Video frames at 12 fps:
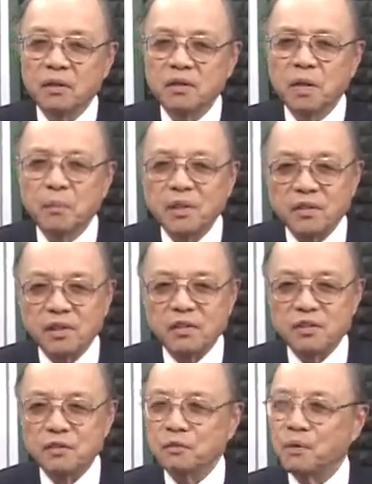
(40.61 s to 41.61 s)
什么是
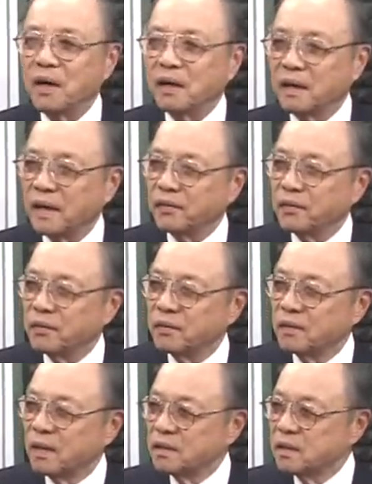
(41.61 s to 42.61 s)
脂肪肝哦？
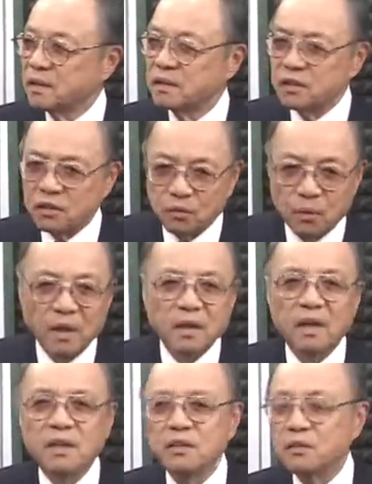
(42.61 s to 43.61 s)
这脂肪
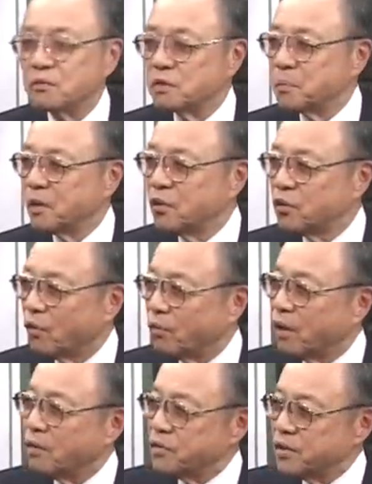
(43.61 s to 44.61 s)
肝是有啥物重
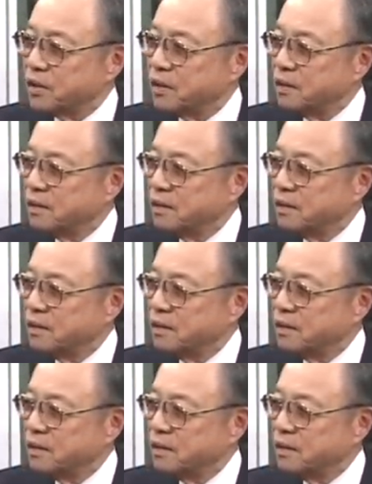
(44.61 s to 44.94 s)
要性？